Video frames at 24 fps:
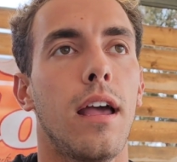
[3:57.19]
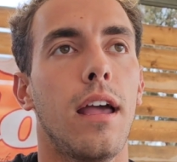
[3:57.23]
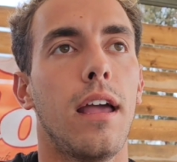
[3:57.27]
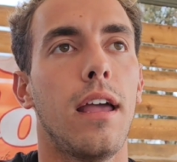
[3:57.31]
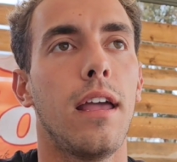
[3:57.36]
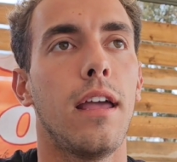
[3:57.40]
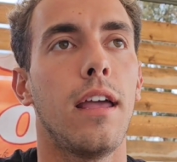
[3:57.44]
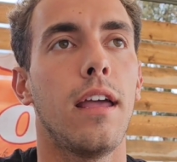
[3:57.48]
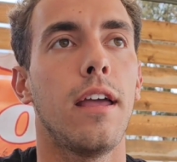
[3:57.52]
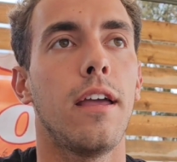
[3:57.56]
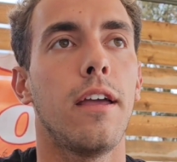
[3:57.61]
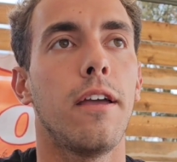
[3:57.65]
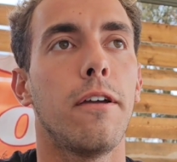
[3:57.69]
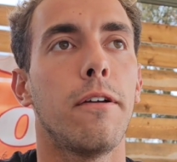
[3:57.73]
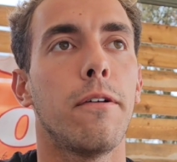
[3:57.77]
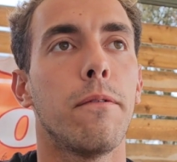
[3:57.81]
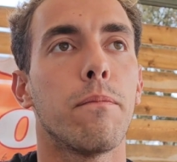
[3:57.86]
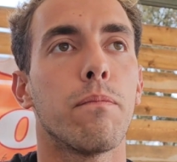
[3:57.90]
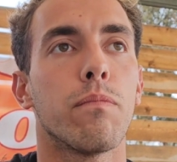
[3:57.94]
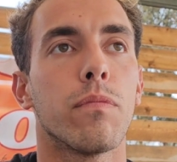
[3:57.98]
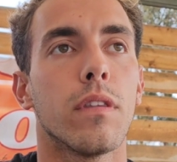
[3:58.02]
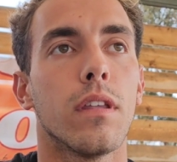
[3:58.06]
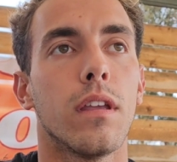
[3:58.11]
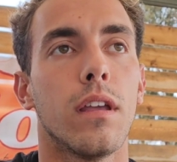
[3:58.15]

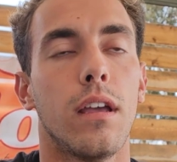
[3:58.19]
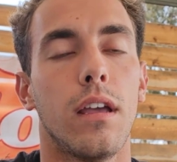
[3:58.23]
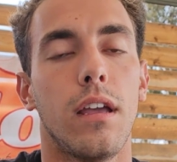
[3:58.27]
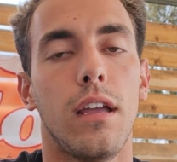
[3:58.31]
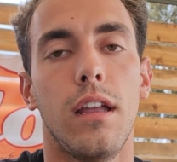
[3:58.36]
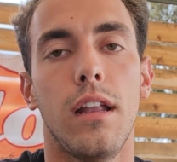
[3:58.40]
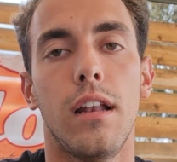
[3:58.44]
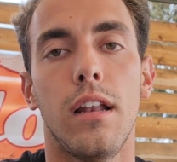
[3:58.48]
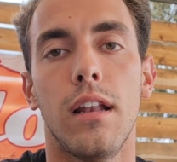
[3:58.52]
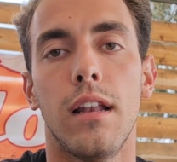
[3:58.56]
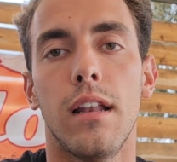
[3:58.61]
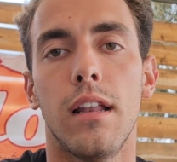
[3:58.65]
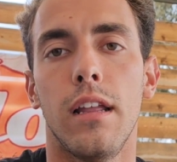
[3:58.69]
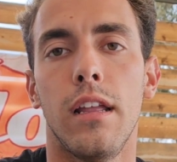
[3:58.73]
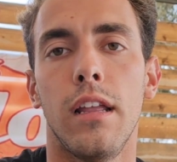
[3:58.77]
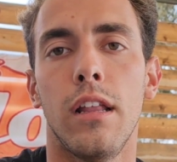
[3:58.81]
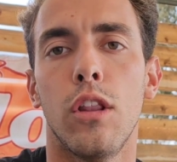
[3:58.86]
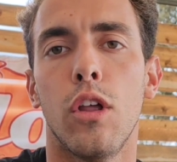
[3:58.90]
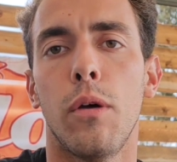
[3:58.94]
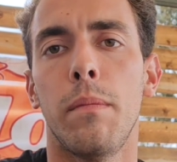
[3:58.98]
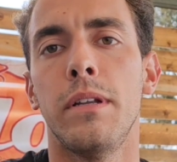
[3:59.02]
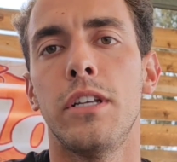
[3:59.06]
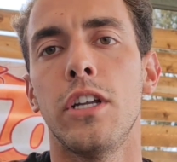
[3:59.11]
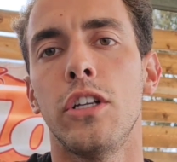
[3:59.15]
Eh, il,
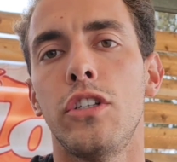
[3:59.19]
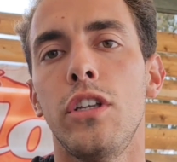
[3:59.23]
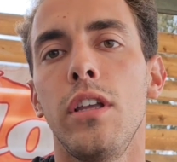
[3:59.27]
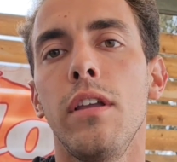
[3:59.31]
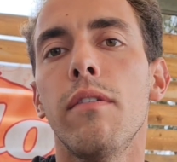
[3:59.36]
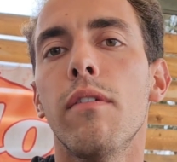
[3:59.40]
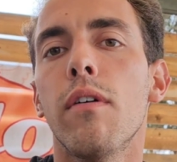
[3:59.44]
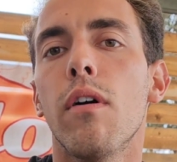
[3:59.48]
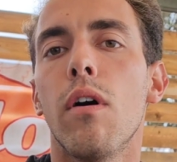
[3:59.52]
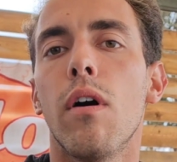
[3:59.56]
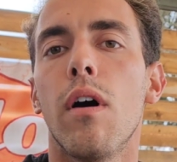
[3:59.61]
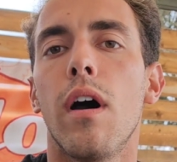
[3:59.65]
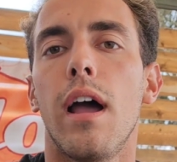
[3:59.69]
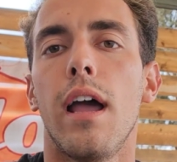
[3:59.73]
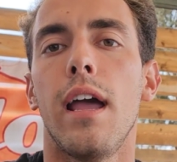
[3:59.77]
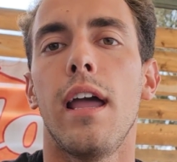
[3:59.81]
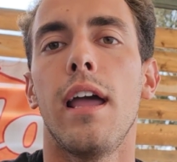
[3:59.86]
l'obiettivo